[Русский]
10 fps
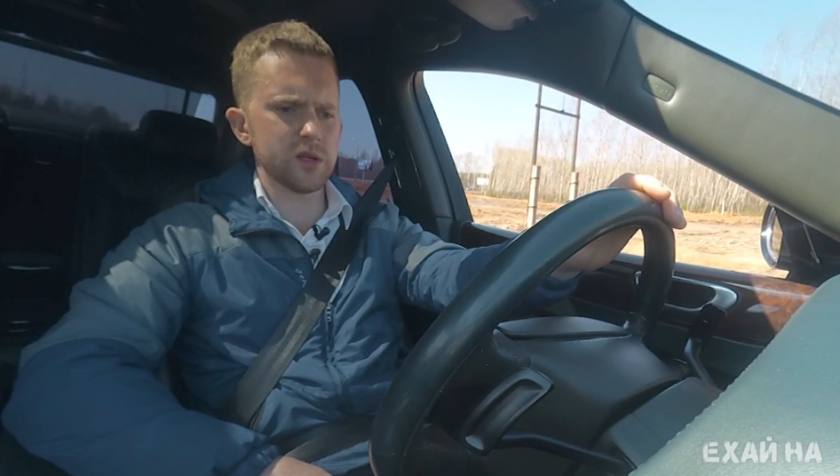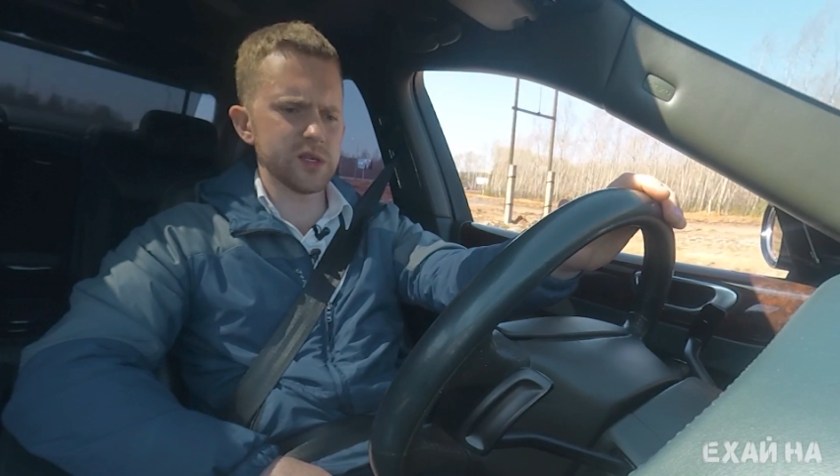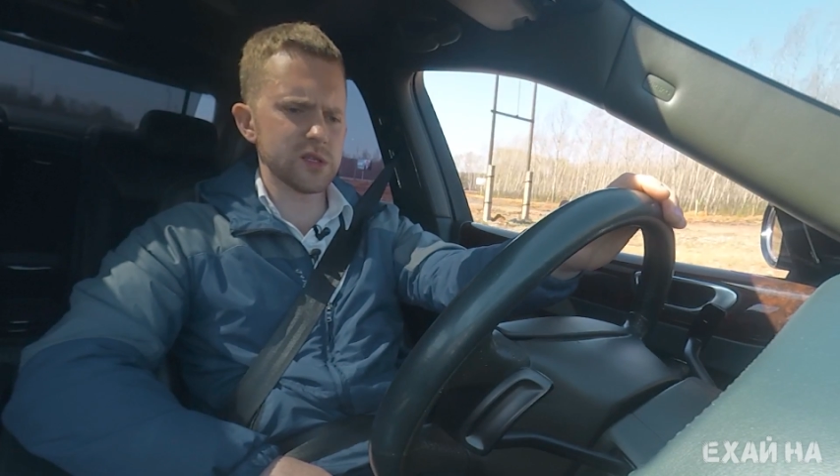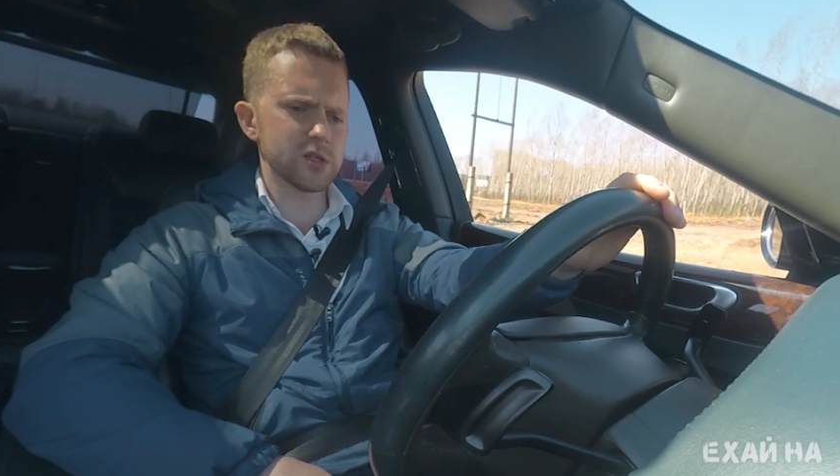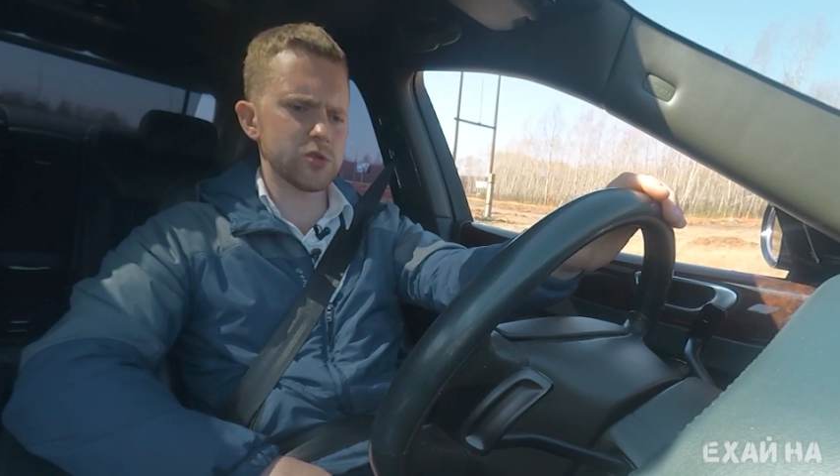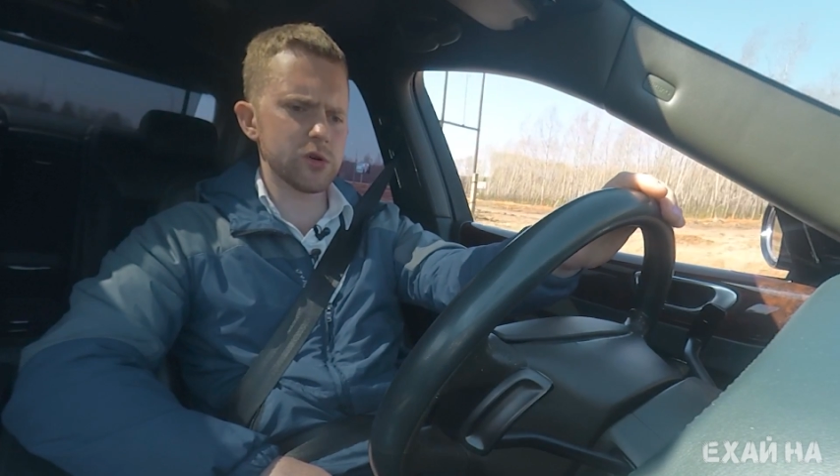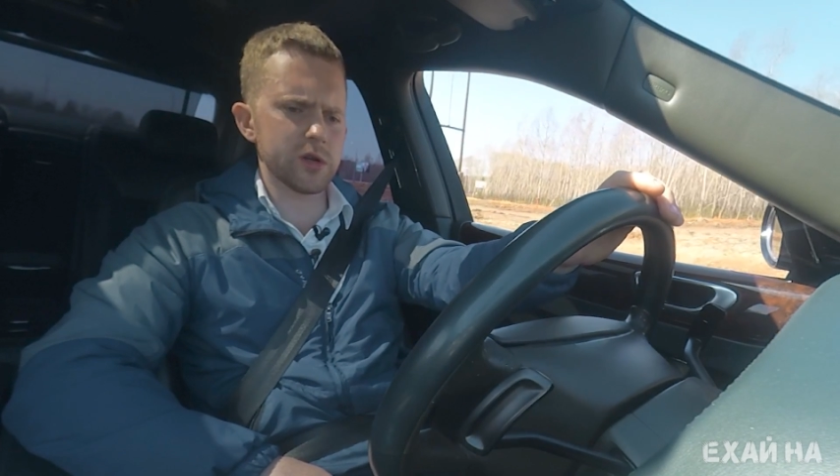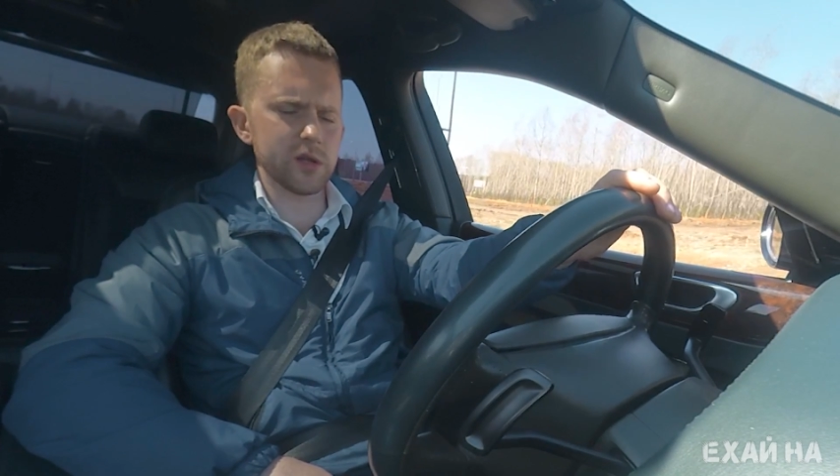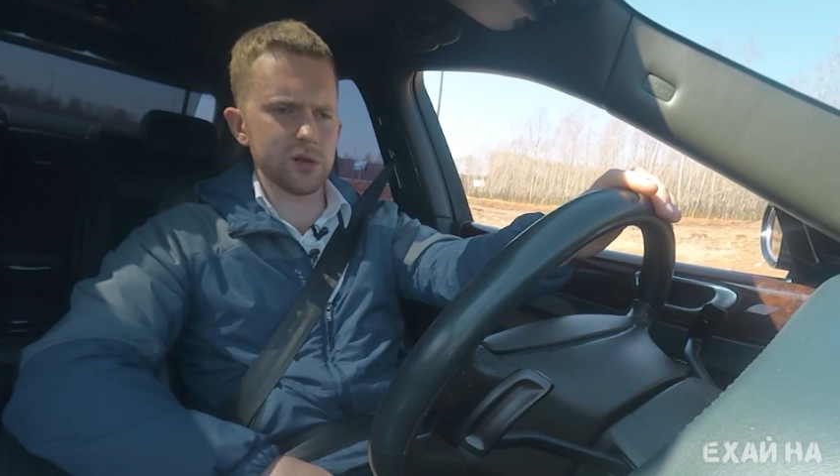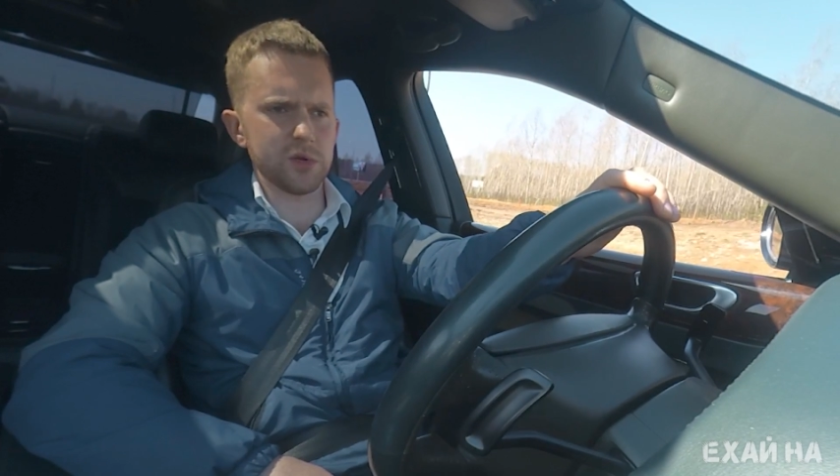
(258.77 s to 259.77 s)

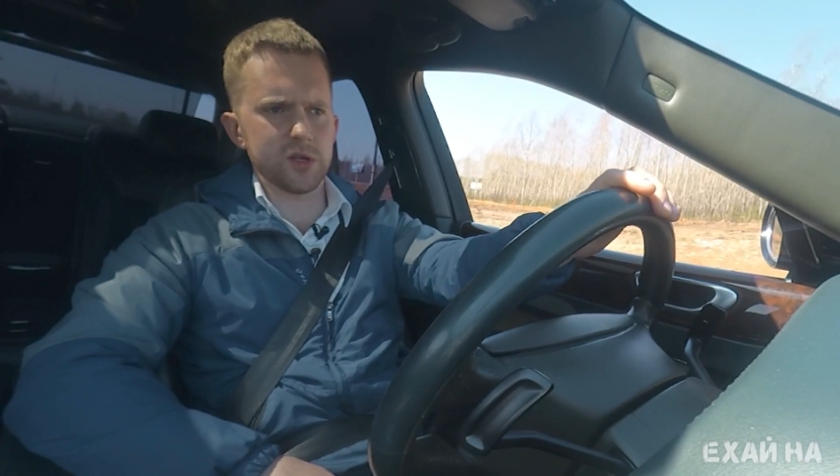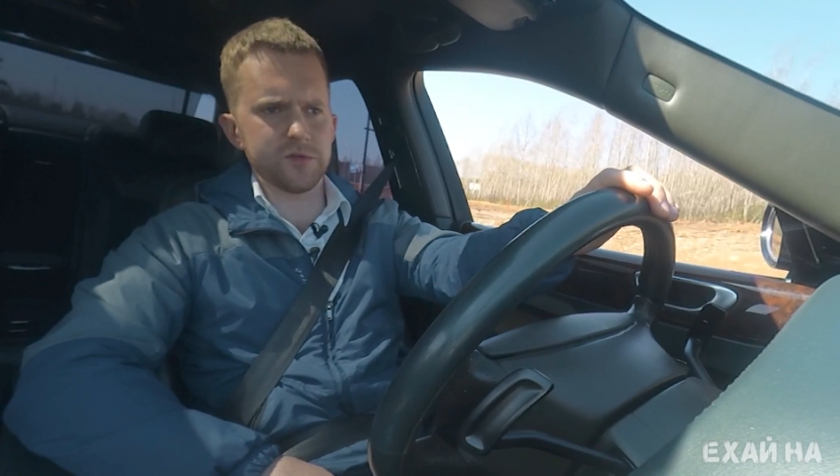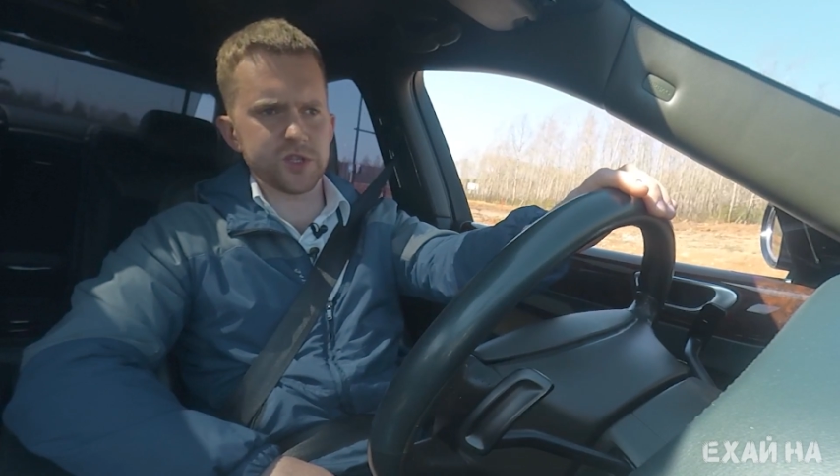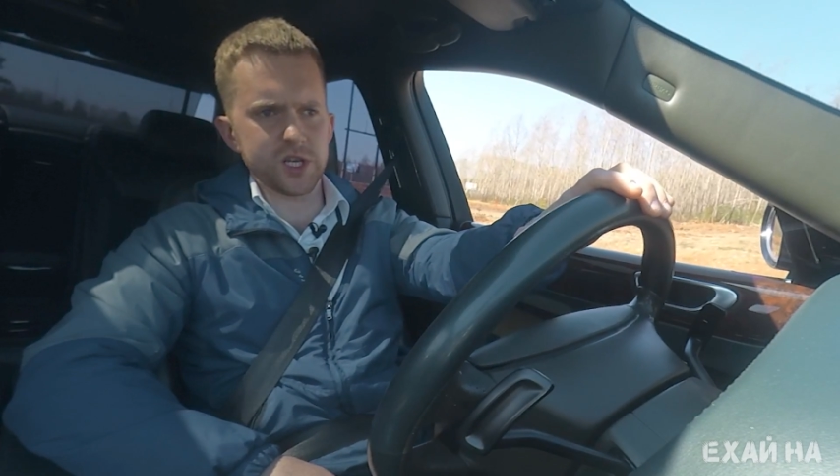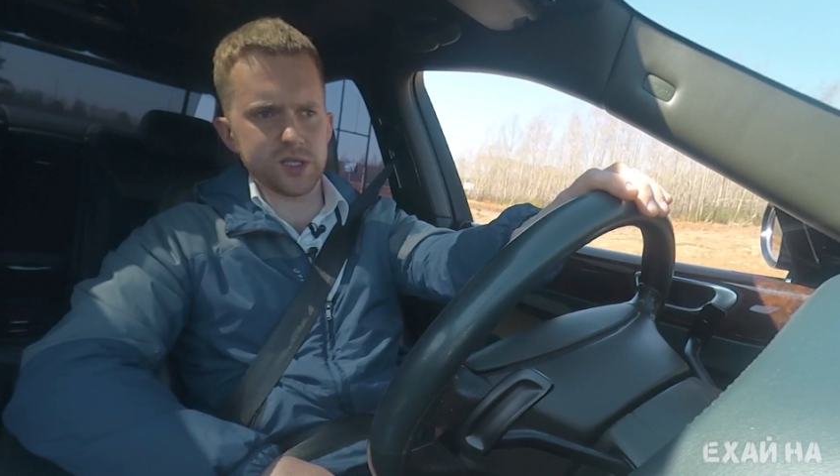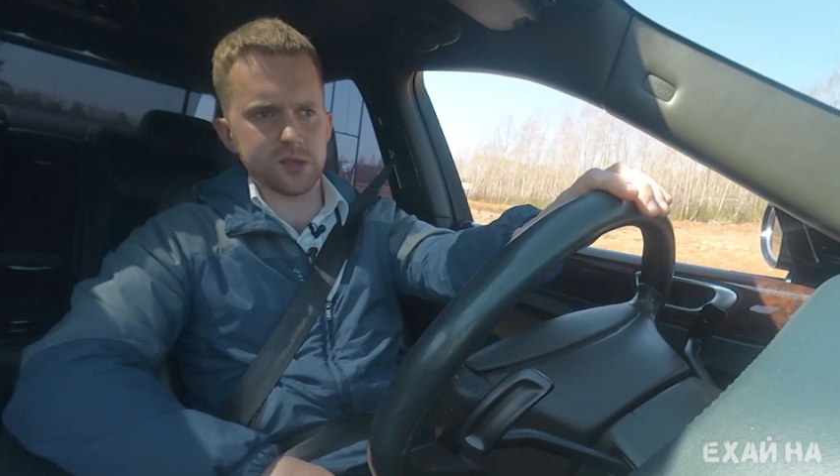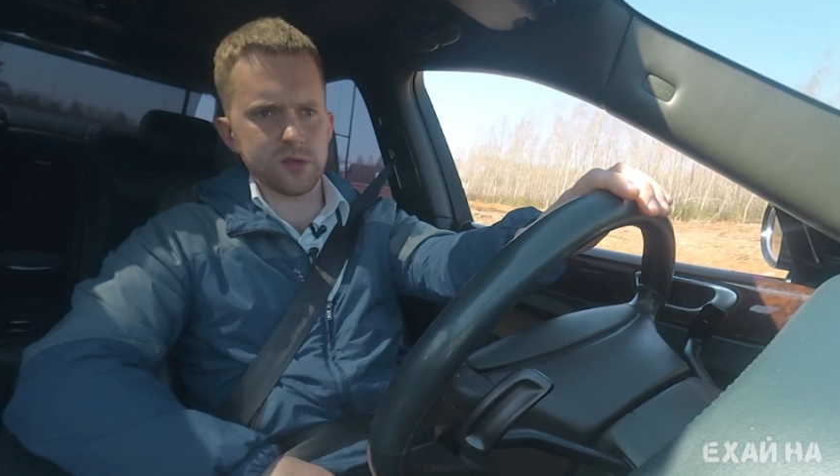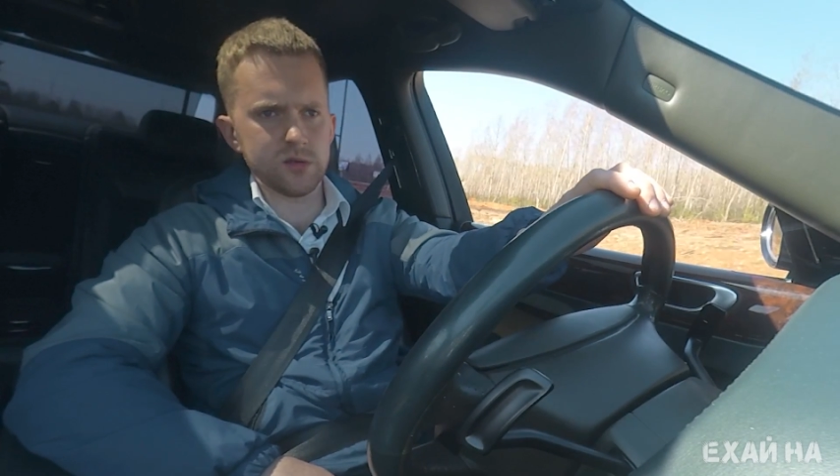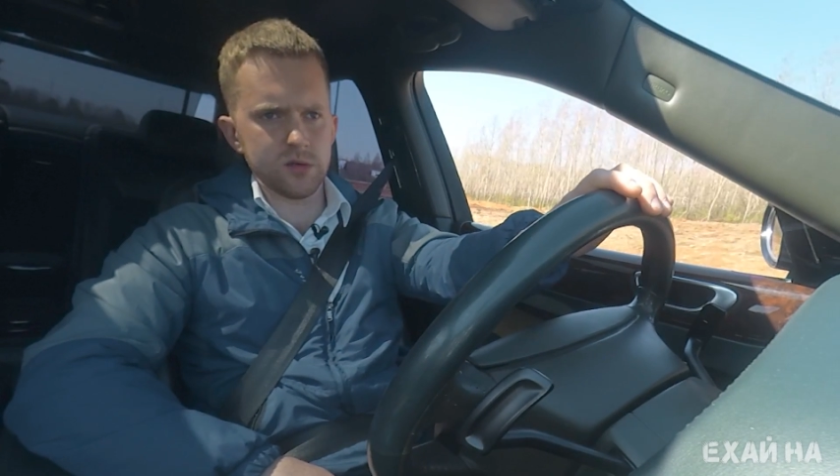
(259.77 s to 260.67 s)
340 км в час.